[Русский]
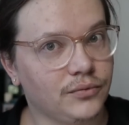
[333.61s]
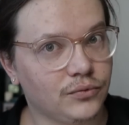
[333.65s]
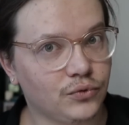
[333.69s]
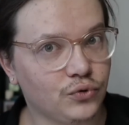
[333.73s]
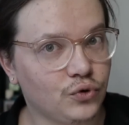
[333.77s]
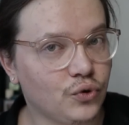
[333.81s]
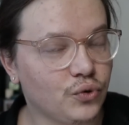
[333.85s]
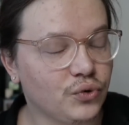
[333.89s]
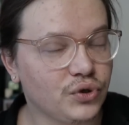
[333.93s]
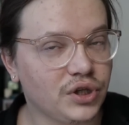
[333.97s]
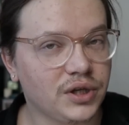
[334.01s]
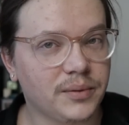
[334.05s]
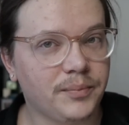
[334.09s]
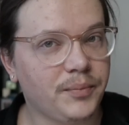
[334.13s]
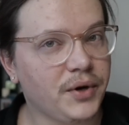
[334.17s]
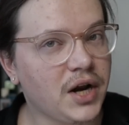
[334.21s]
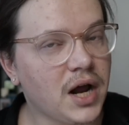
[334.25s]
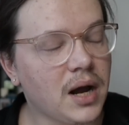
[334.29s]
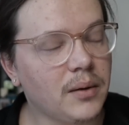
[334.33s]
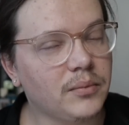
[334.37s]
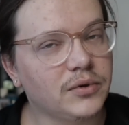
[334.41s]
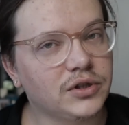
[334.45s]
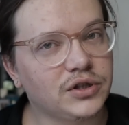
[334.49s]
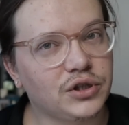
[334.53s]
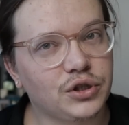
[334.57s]
Но не
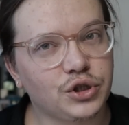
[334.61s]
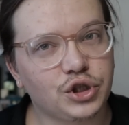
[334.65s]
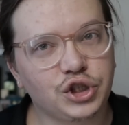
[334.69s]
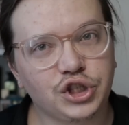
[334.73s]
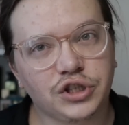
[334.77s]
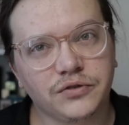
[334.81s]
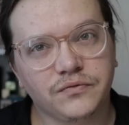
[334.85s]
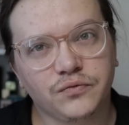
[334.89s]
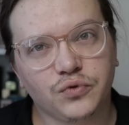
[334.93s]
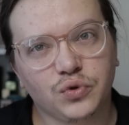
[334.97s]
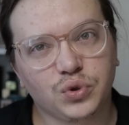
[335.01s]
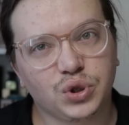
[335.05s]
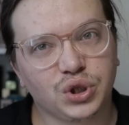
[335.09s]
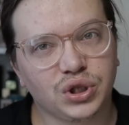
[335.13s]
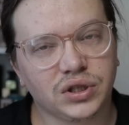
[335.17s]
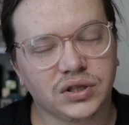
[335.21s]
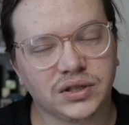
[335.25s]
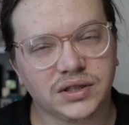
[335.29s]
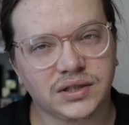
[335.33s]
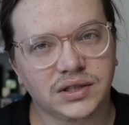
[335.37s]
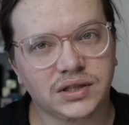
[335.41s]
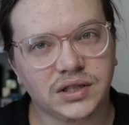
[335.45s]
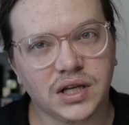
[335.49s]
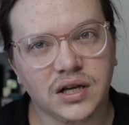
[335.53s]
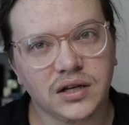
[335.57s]
прям это
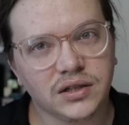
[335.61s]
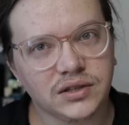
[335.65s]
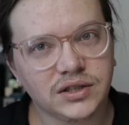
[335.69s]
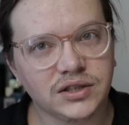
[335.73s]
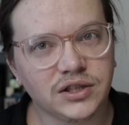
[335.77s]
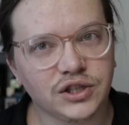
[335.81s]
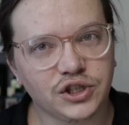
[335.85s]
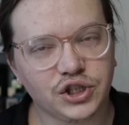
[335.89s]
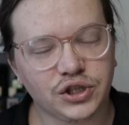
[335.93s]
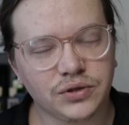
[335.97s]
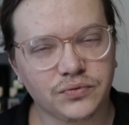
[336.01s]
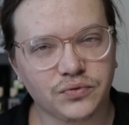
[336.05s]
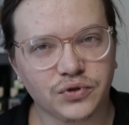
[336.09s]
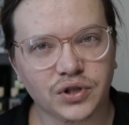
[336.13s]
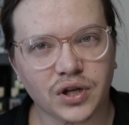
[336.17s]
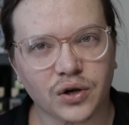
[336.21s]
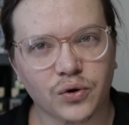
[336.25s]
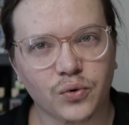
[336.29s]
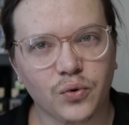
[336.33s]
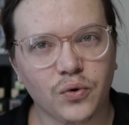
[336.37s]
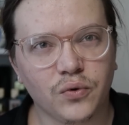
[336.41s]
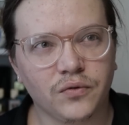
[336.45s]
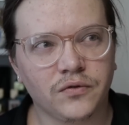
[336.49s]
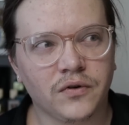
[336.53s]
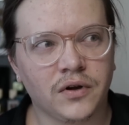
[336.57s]
животный секс, ничего
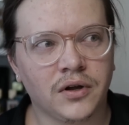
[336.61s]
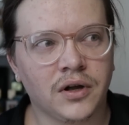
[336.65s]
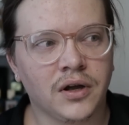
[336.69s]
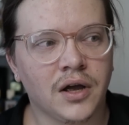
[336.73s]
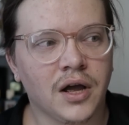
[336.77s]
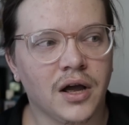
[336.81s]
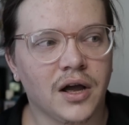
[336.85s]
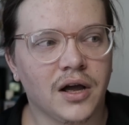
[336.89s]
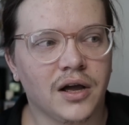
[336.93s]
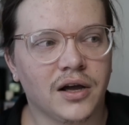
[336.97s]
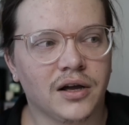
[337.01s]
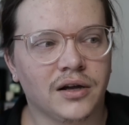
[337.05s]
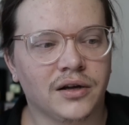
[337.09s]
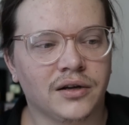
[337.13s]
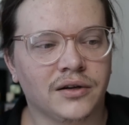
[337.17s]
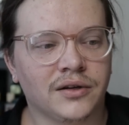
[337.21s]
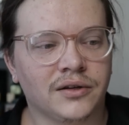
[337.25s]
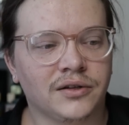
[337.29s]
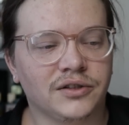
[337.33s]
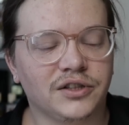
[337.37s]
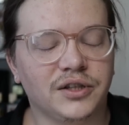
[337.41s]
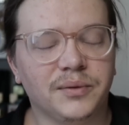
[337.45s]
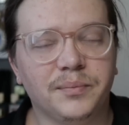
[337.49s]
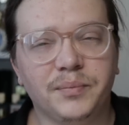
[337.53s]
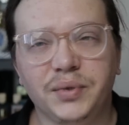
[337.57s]
такого
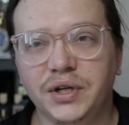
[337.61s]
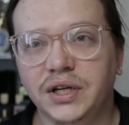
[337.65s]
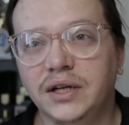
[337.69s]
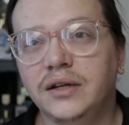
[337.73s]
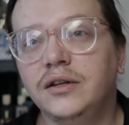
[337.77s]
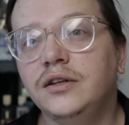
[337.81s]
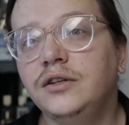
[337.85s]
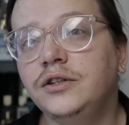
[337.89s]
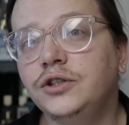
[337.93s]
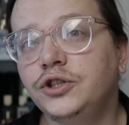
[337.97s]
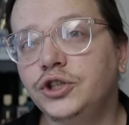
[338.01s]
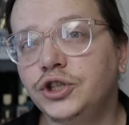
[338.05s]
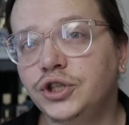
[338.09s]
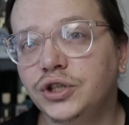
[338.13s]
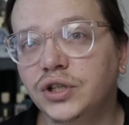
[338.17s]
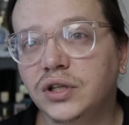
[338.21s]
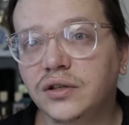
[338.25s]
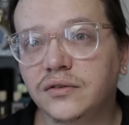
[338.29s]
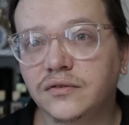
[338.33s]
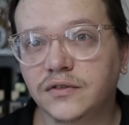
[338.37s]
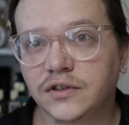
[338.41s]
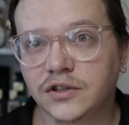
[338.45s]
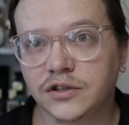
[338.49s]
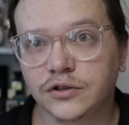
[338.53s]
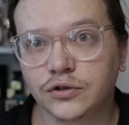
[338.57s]
э,
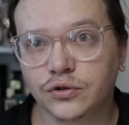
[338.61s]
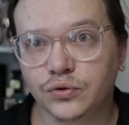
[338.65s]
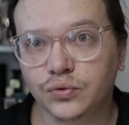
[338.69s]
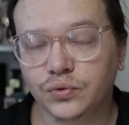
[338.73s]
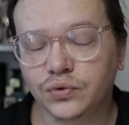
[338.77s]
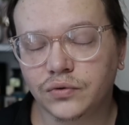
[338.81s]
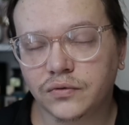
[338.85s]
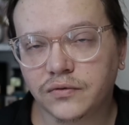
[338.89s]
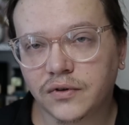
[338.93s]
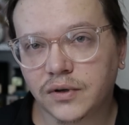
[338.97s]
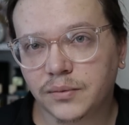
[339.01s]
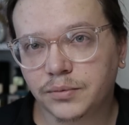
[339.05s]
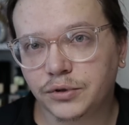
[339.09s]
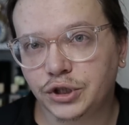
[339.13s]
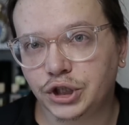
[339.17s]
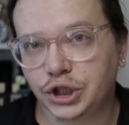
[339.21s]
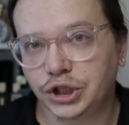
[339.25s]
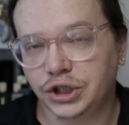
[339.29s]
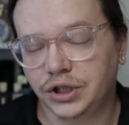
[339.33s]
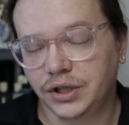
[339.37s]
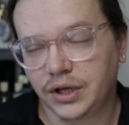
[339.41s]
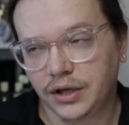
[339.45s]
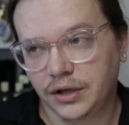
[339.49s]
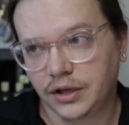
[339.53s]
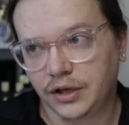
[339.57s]
неприличного тут
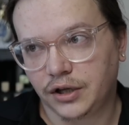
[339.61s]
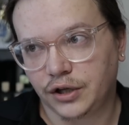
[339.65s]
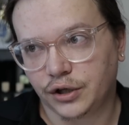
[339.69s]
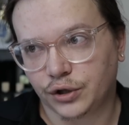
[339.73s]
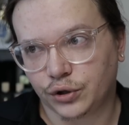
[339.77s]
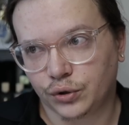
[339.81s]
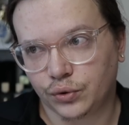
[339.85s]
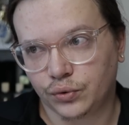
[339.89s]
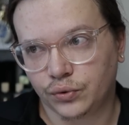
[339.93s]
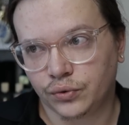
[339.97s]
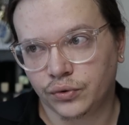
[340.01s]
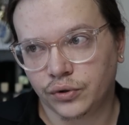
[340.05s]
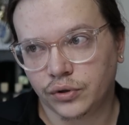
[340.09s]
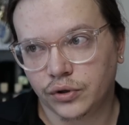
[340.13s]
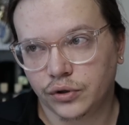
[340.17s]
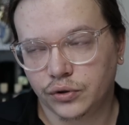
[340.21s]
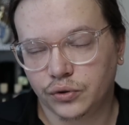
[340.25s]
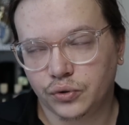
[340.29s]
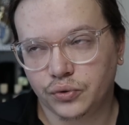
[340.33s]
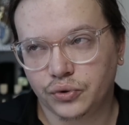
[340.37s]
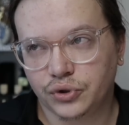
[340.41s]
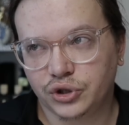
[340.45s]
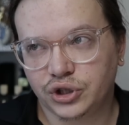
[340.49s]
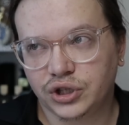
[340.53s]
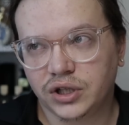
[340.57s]
вообще нету.
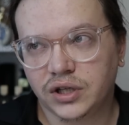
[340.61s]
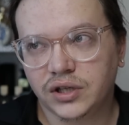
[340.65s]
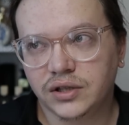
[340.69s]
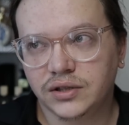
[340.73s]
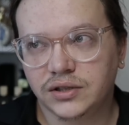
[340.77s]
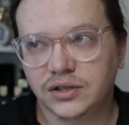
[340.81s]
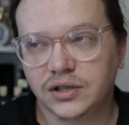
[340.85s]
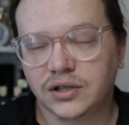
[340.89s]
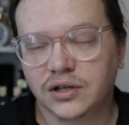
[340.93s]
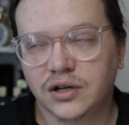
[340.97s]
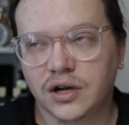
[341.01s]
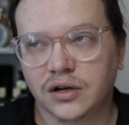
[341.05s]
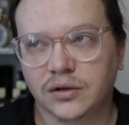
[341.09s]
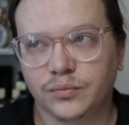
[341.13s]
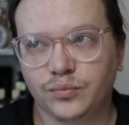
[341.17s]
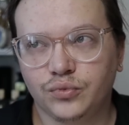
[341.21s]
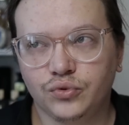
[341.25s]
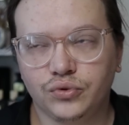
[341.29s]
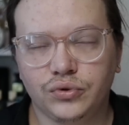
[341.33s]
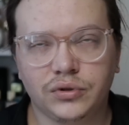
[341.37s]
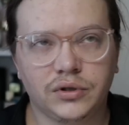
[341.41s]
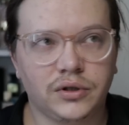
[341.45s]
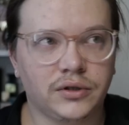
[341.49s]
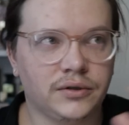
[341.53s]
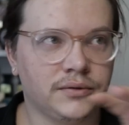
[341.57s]
То есть, знаете, как
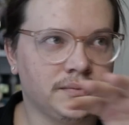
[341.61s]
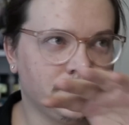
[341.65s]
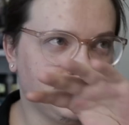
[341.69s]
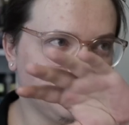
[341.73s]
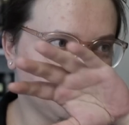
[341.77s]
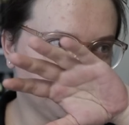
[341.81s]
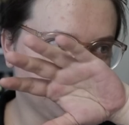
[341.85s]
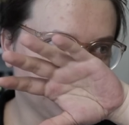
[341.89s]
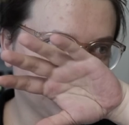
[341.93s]
будто